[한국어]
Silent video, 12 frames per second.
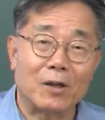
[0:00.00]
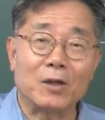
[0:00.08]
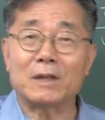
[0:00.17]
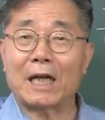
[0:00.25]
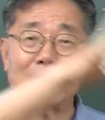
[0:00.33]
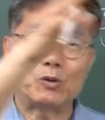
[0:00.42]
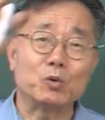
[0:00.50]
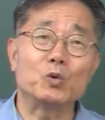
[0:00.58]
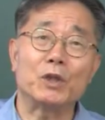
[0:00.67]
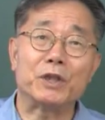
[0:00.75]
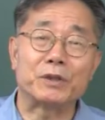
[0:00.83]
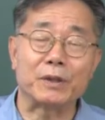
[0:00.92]
커다란
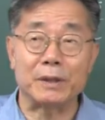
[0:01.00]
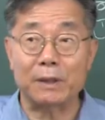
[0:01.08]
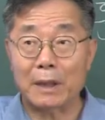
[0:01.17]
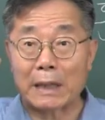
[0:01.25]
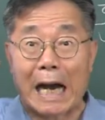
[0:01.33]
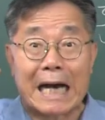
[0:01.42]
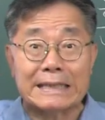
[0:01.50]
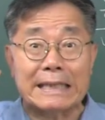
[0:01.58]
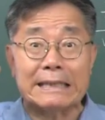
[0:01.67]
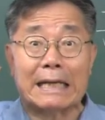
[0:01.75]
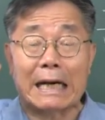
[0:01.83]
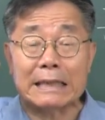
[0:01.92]
중국이 있어. 이게
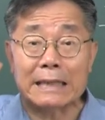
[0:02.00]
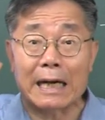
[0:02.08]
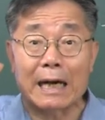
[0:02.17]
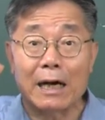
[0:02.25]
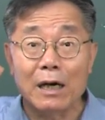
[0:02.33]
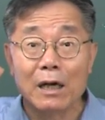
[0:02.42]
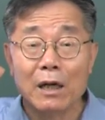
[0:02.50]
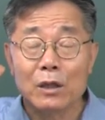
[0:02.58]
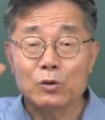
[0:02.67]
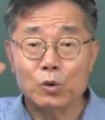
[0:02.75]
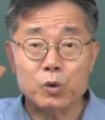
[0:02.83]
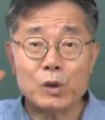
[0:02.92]
가상이야, 가상.
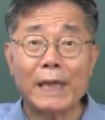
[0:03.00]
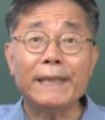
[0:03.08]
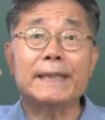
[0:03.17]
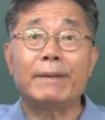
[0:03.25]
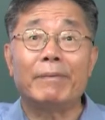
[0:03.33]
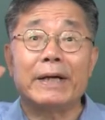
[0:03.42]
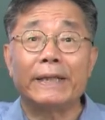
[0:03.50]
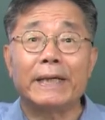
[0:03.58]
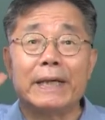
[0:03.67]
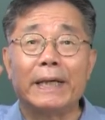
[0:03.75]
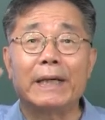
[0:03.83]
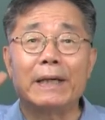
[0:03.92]
추상이란
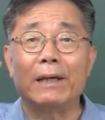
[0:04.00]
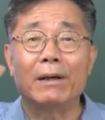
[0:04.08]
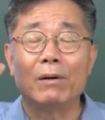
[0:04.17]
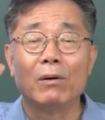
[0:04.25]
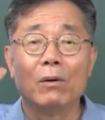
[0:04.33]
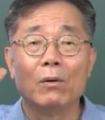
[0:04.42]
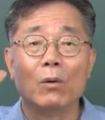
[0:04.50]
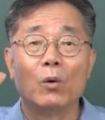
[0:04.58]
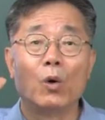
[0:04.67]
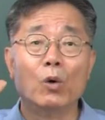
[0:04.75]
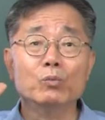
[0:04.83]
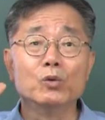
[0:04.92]
말이야.
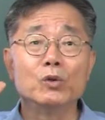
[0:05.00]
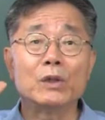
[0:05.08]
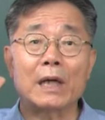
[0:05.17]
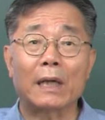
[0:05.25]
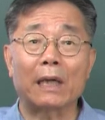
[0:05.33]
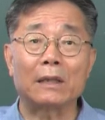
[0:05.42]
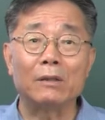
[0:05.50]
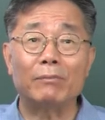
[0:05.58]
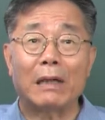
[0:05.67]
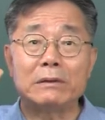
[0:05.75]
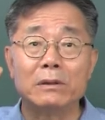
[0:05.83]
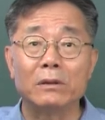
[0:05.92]
없는 나라를
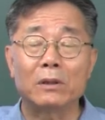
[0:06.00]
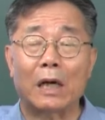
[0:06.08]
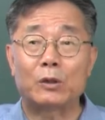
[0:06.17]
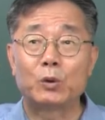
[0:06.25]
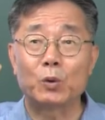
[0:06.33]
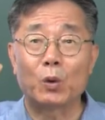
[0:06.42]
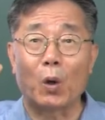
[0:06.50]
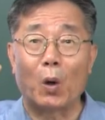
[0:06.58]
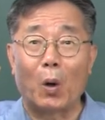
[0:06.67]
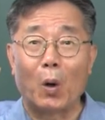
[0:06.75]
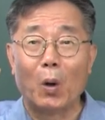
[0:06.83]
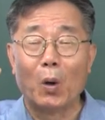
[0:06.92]
만들어
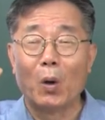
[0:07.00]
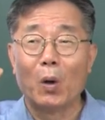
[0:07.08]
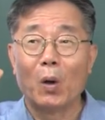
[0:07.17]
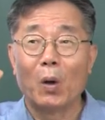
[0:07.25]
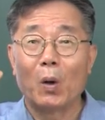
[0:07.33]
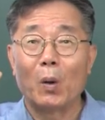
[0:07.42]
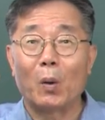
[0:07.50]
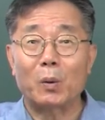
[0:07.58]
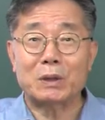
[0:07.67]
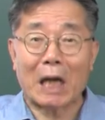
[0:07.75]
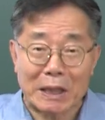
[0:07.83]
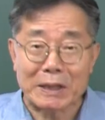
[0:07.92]
가지고
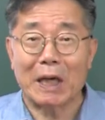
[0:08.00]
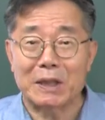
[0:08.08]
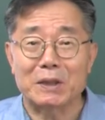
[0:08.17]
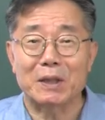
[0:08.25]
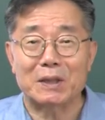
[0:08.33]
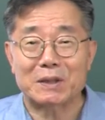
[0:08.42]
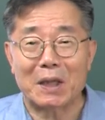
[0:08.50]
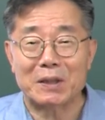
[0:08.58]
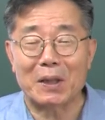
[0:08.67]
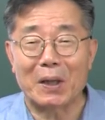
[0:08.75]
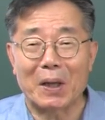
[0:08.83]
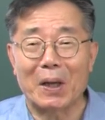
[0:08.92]
사대하는 거야,
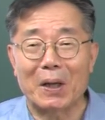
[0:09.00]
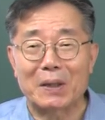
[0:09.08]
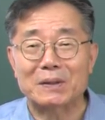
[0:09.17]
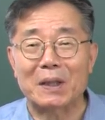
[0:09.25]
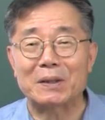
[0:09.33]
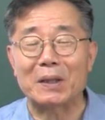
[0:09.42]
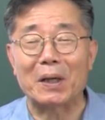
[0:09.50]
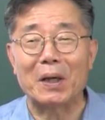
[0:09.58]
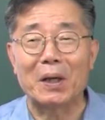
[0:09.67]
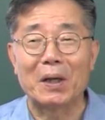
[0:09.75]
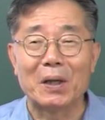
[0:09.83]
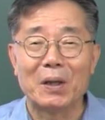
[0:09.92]
사대. 사대.
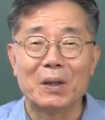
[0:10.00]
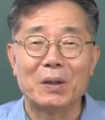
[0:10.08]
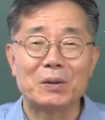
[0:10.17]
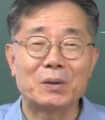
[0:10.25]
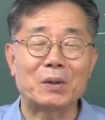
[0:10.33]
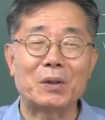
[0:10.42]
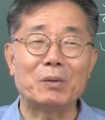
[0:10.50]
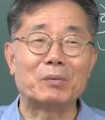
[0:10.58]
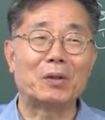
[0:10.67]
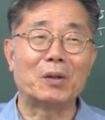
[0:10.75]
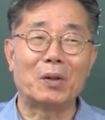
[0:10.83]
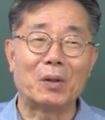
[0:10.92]
특히
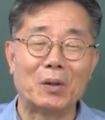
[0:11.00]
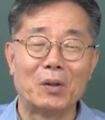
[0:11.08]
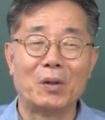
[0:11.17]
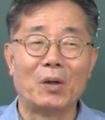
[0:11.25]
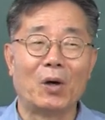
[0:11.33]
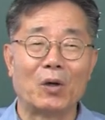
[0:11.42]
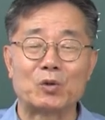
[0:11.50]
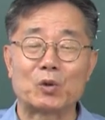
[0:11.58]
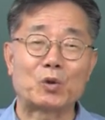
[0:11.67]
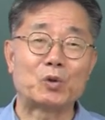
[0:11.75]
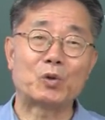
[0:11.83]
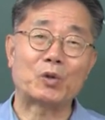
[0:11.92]
뭐
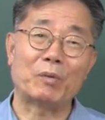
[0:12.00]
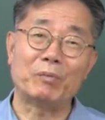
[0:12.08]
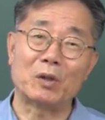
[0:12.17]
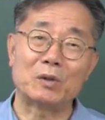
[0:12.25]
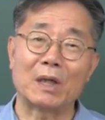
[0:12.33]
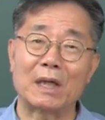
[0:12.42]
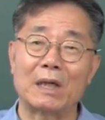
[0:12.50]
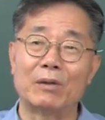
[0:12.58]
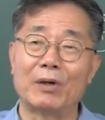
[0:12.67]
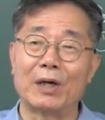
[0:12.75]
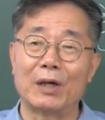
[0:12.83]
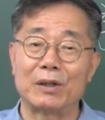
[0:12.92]
조선조 때
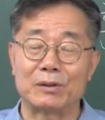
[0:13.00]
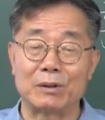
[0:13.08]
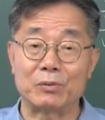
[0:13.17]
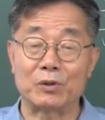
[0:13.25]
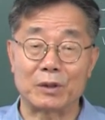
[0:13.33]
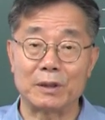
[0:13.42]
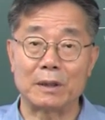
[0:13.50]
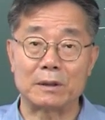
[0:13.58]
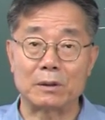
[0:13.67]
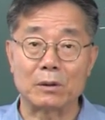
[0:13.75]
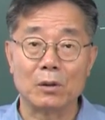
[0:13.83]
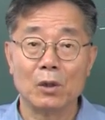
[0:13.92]
명나라와 더불어 그래
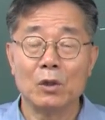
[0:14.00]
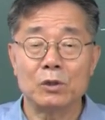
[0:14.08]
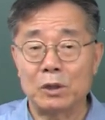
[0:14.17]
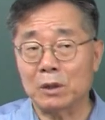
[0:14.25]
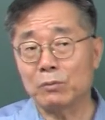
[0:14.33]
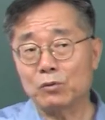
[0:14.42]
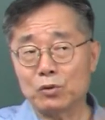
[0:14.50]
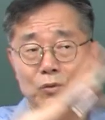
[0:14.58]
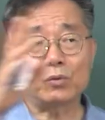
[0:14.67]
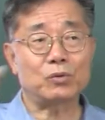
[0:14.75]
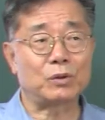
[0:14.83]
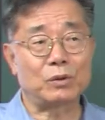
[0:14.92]
되잖아. 지금
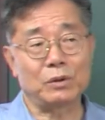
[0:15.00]
중국